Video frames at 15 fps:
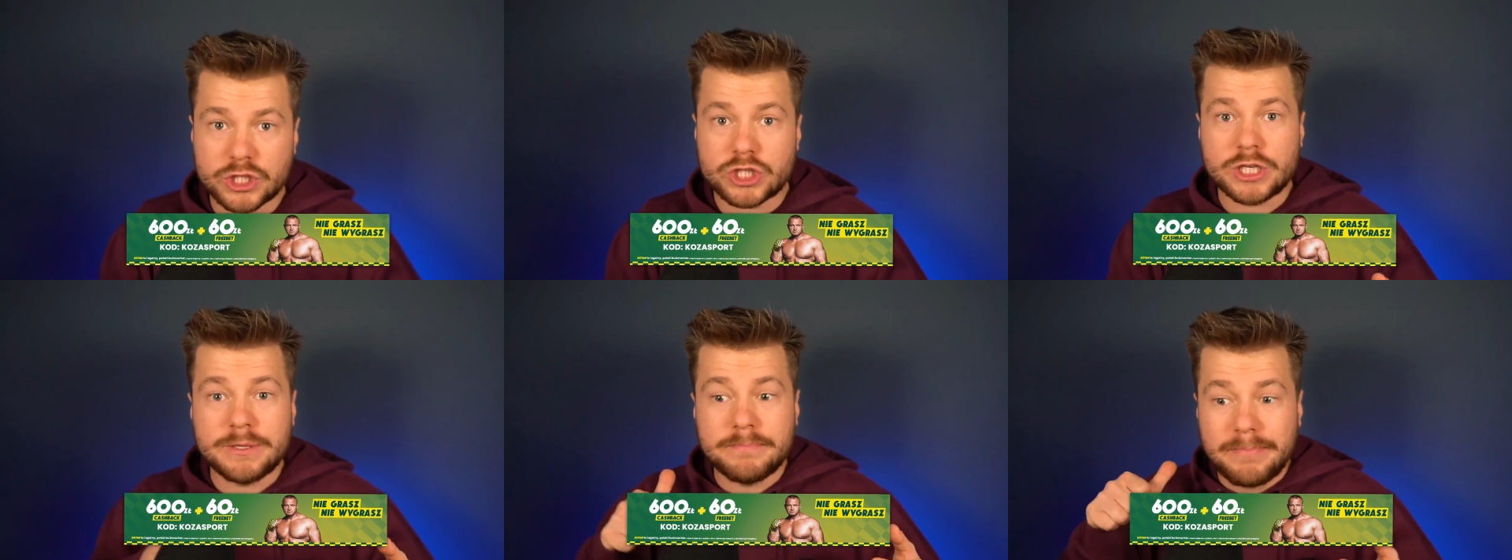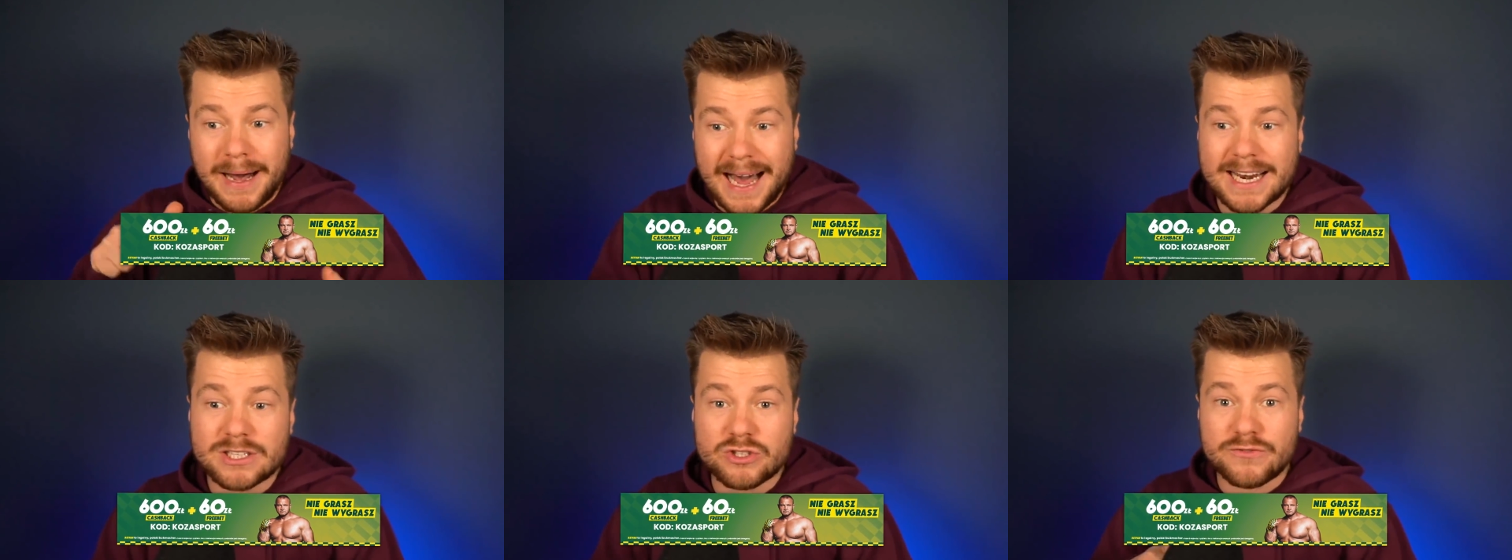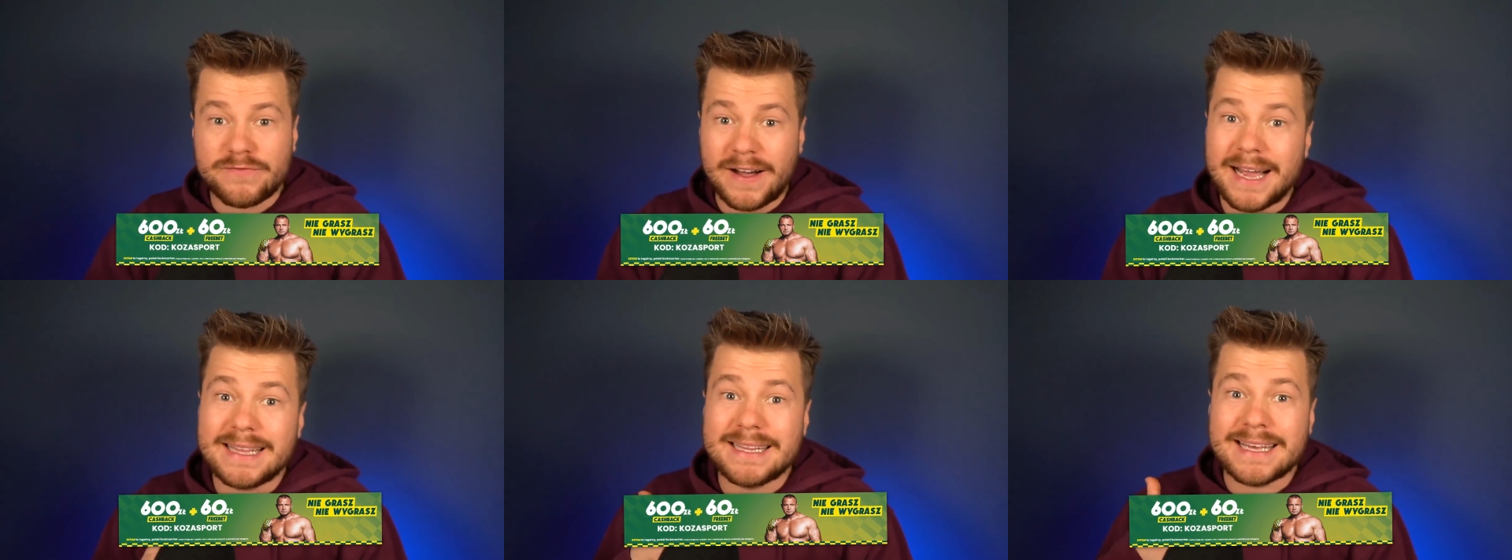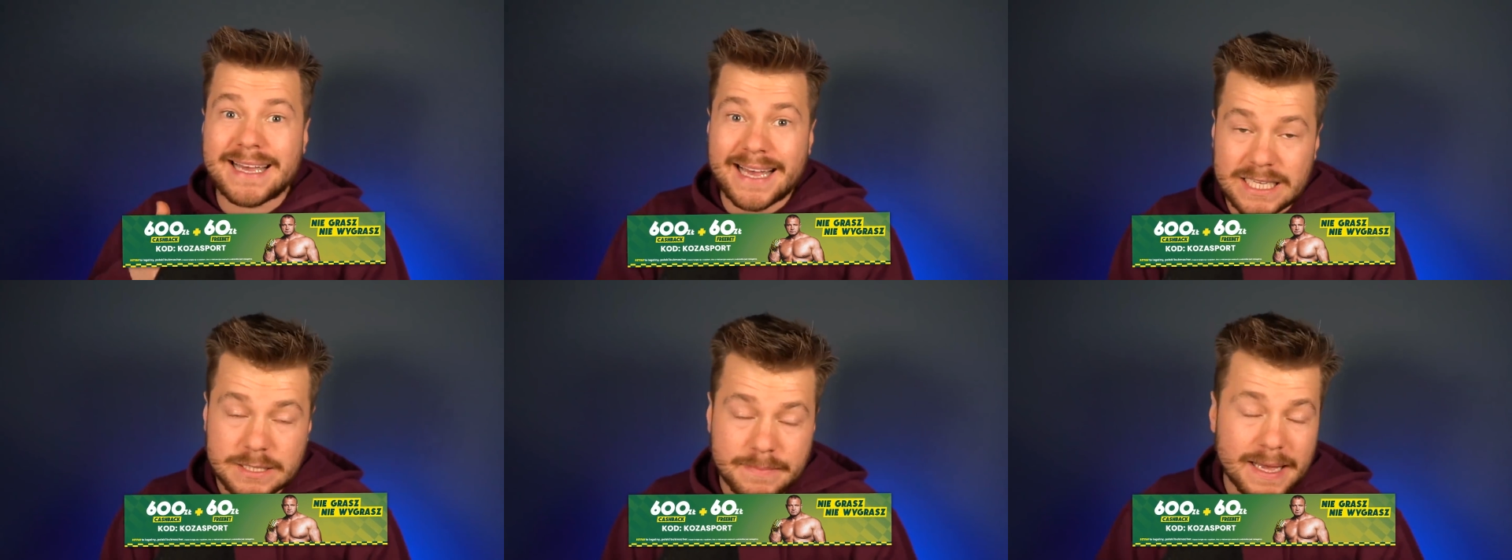czyli bardzo fajny
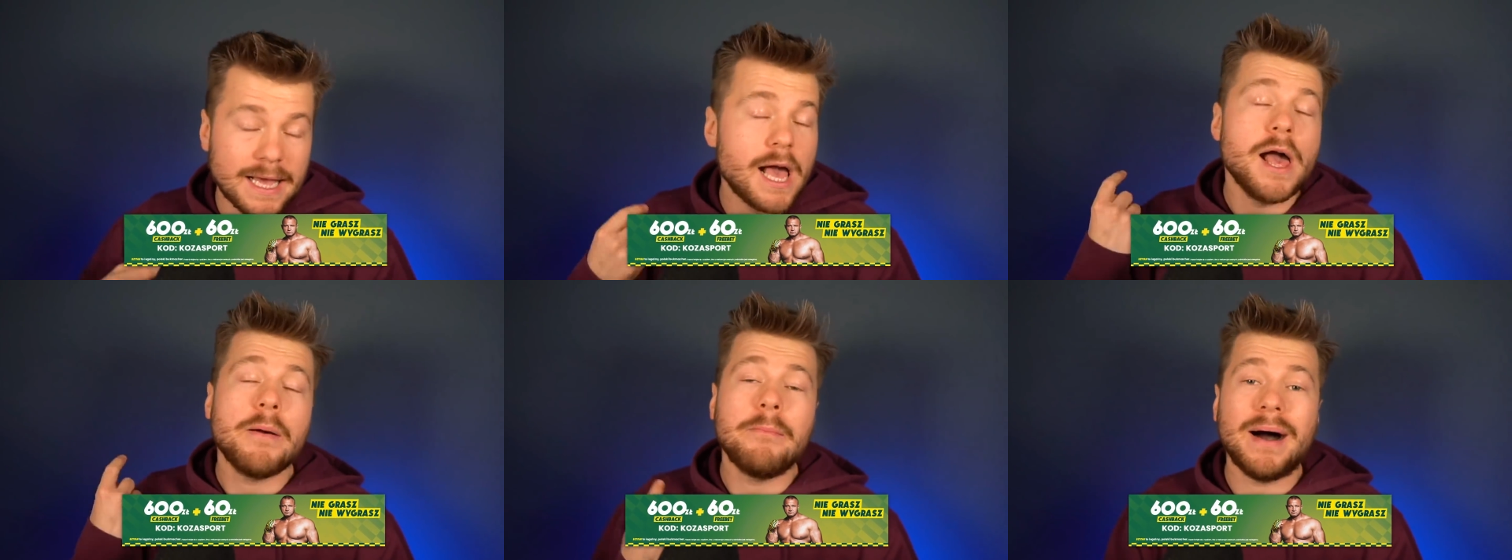cashback,